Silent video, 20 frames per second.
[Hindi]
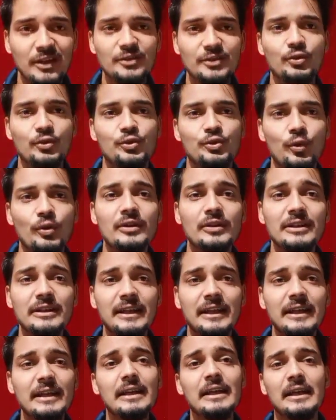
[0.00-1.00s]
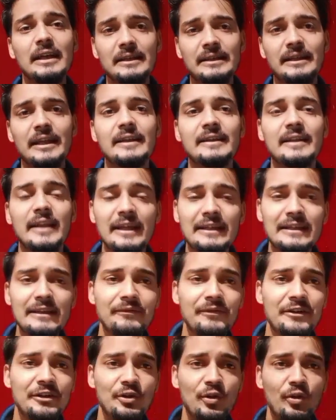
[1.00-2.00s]
इसको छोड़ देते हैं देखते हैं
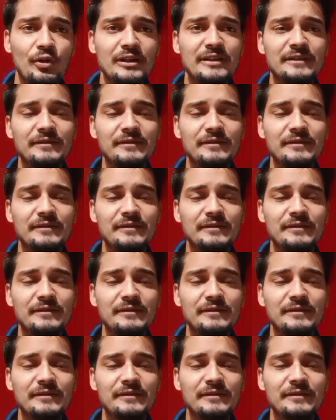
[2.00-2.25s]
ये वीडियो